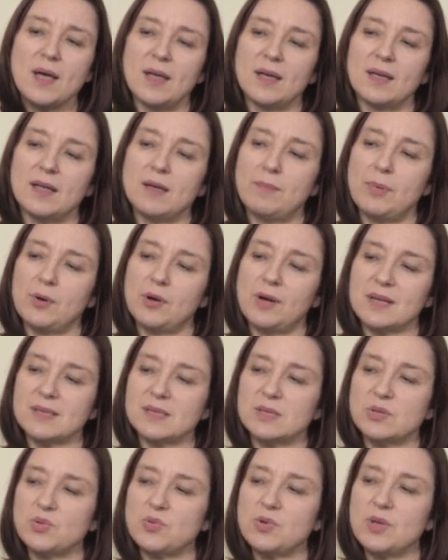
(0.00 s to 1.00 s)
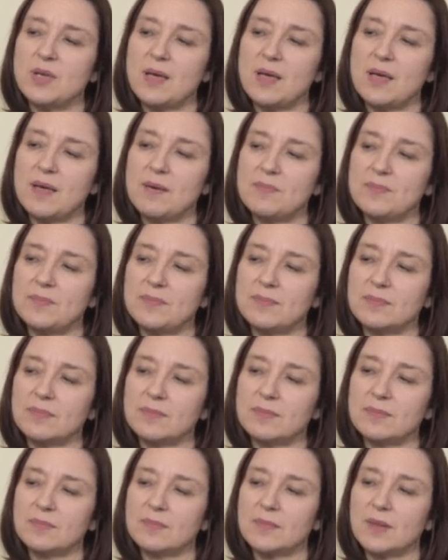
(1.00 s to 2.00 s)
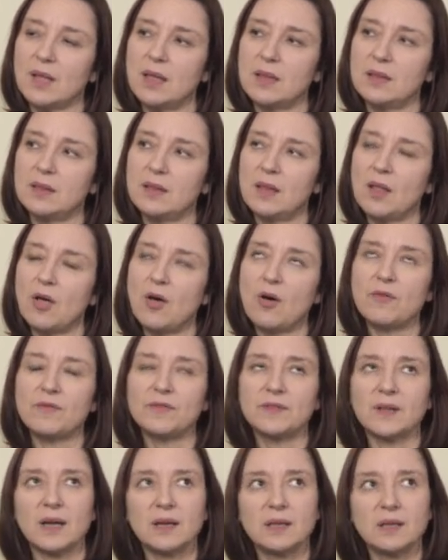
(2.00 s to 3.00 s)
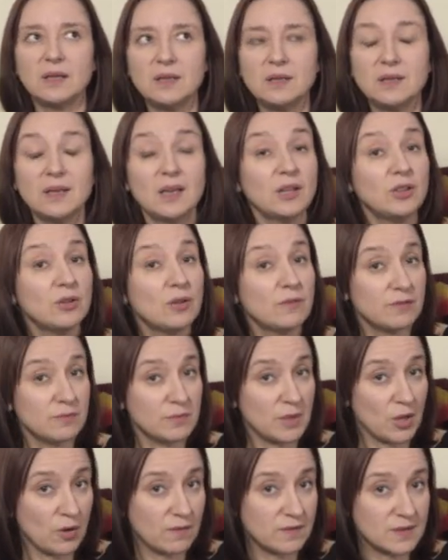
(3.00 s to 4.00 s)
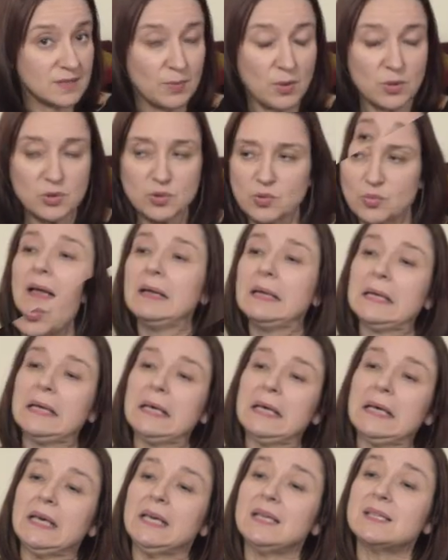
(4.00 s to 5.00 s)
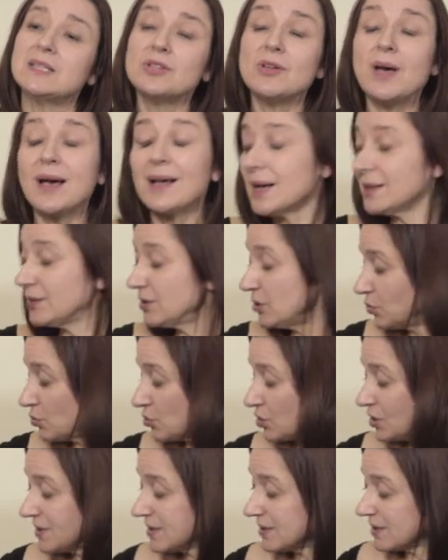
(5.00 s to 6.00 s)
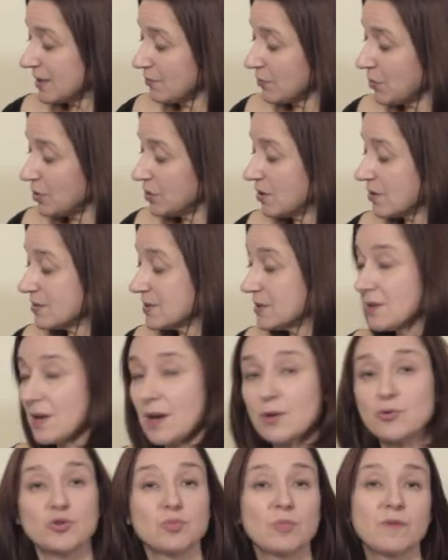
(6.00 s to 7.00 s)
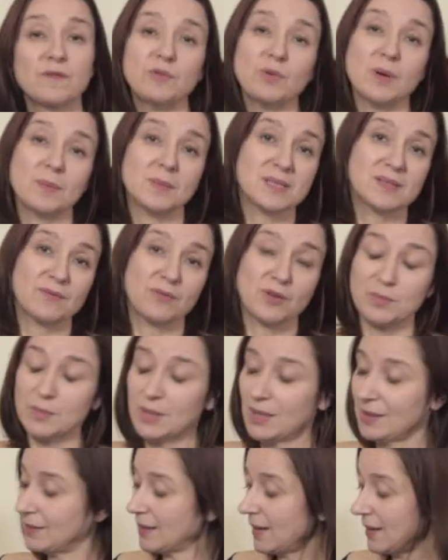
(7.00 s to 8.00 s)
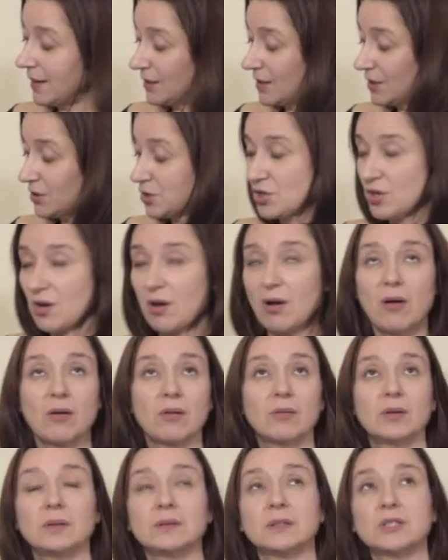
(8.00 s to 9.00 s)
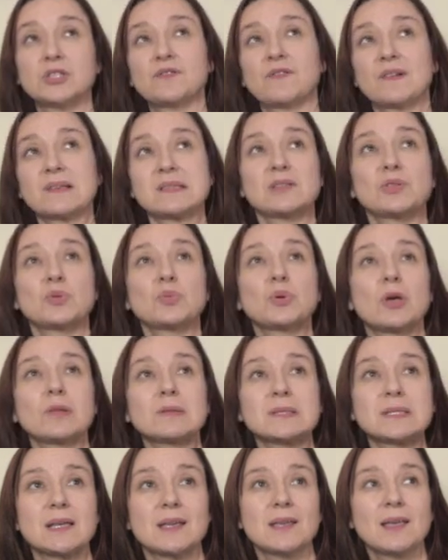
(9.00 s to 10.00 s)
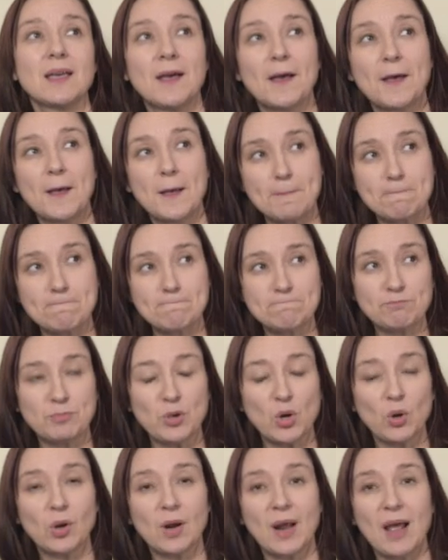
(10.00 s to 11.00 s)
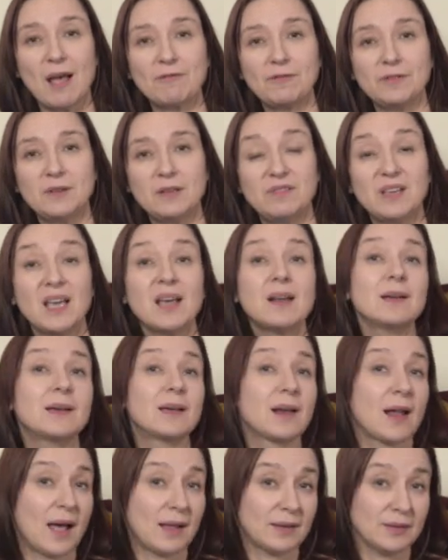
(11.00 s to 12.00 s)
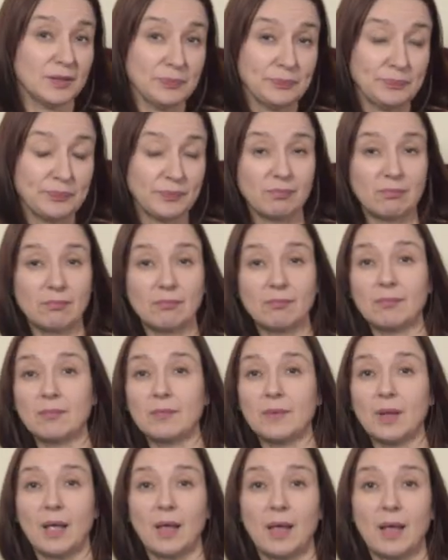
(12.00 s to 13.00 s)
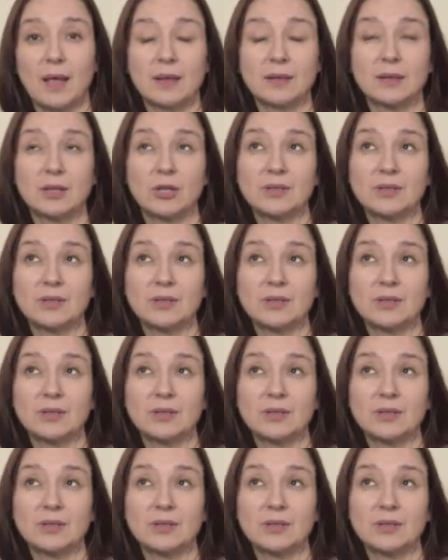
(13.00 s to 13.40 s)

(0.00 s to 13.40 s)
e, pokazuje mm, no, w taki niejednowymiarowy sposób. I co do Agaty Tuszyńskiej, moi drodzy, ja już mówiłam na swoim kanale kiedyś o e, też fascynującej mm, biografii Wiery Gran. Mm, e, to